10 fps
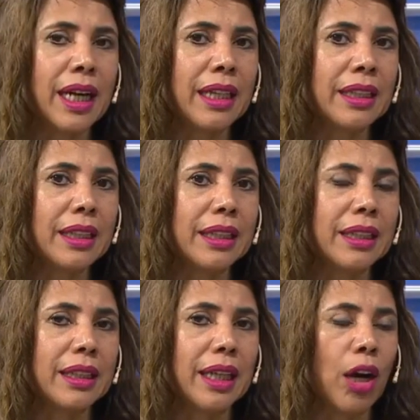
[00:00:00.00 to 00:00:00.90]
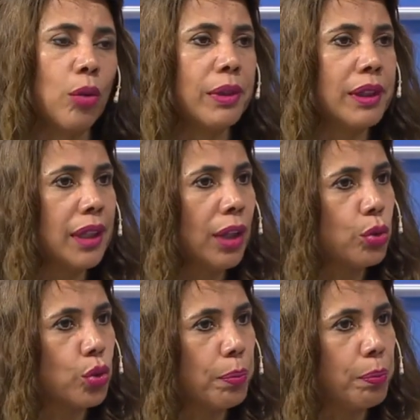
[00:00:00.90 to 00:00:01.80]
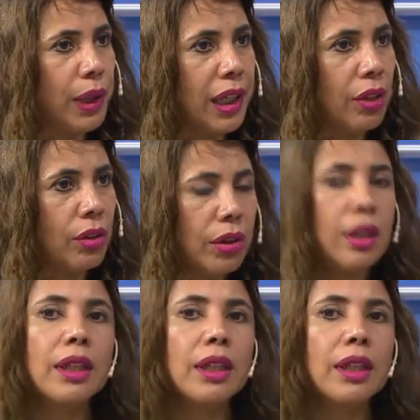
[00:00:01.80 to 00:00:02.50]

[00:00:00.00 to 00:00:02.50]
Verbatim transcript: han aumentado su empleo,